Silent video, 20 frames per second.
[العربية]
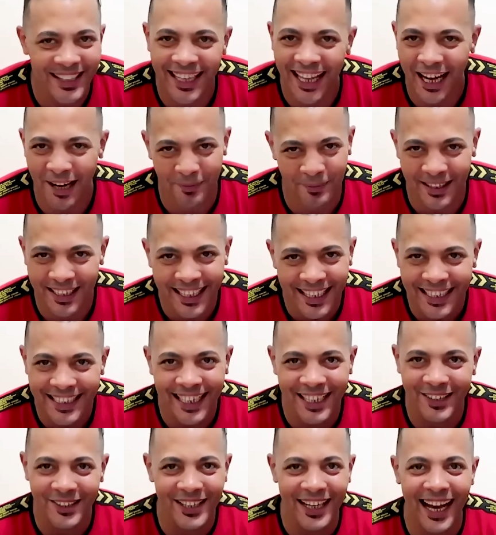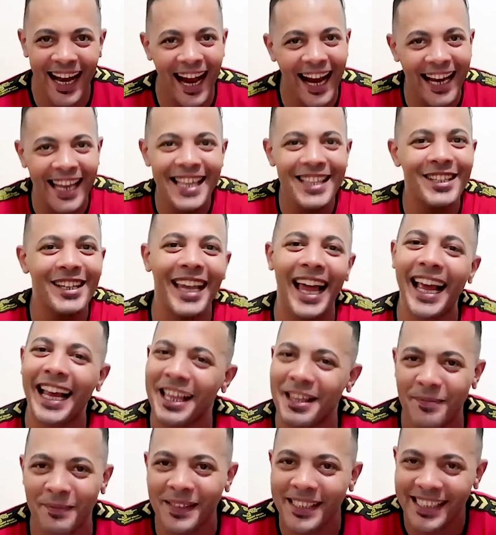ولا اعمل ايه ده عاكسه ولا
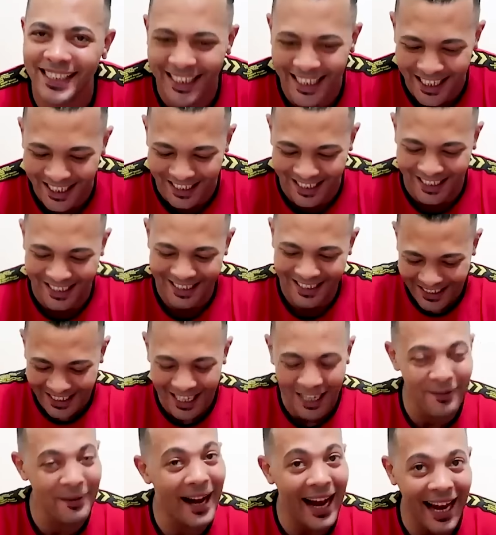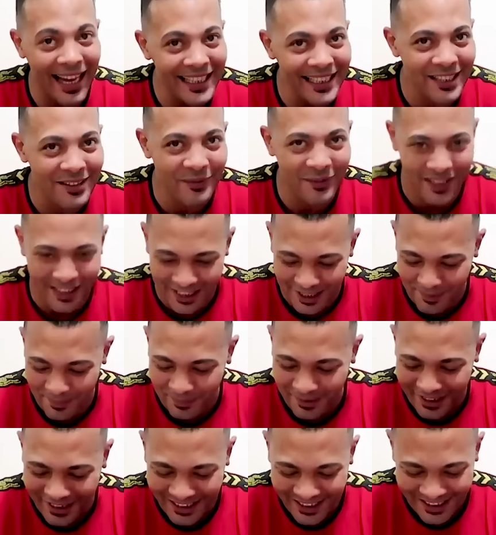عاكس بنتها يا جماعه حد
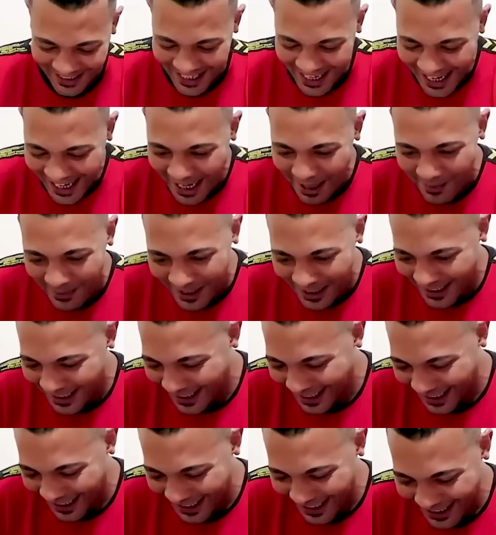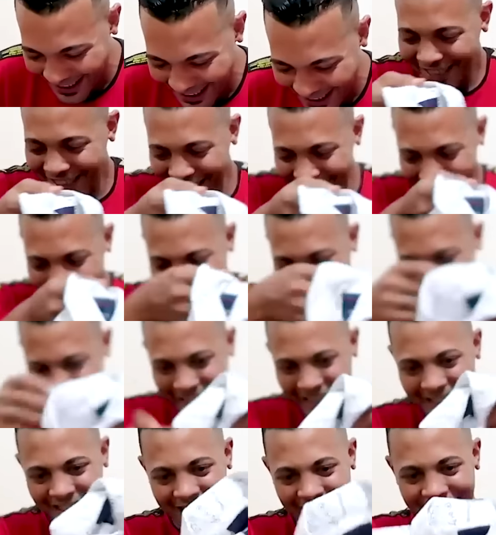يفهمني ايه الجمال ده ايه ده ايه
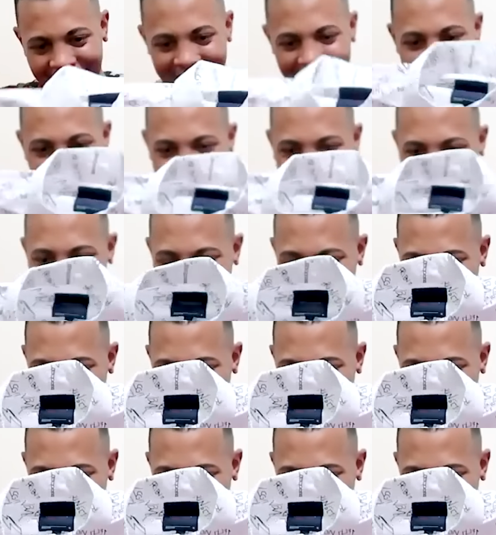ده ايه ده ايه ده